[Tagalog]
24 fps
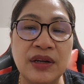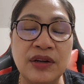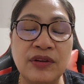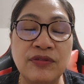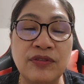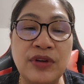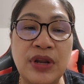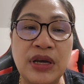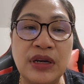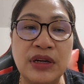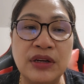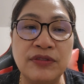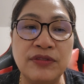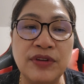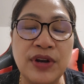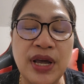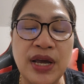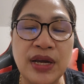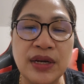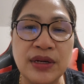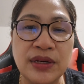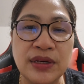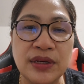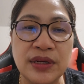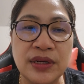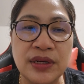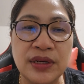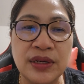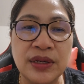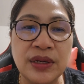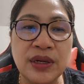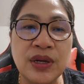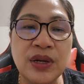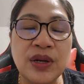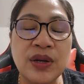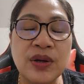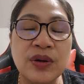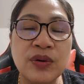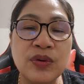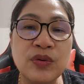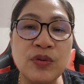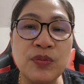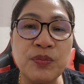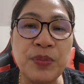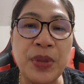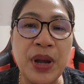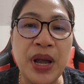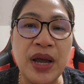vlogger-vlogger
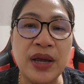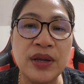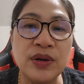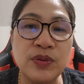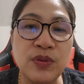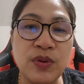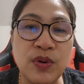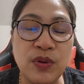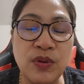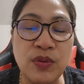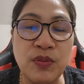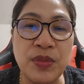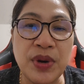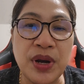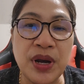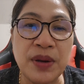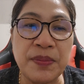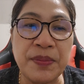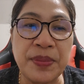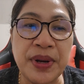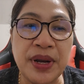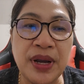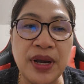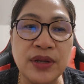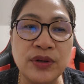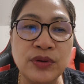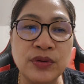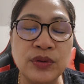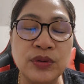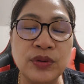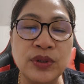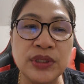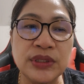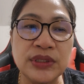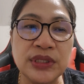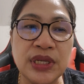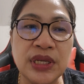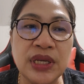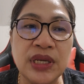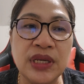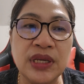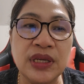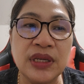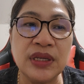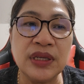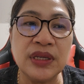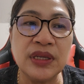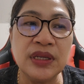kung paano ako makapag ano kasi